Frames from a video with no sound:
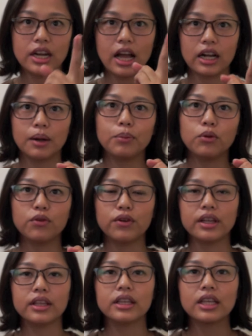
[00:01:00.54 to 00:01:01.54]
两个部
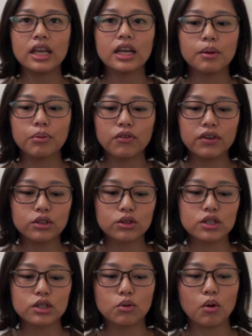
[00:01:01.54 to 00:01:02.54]
分。第一个部分
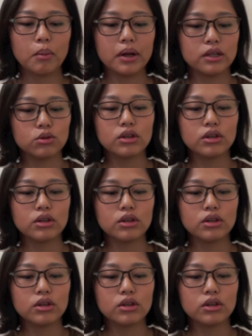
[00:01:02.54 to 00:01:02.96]
就是我们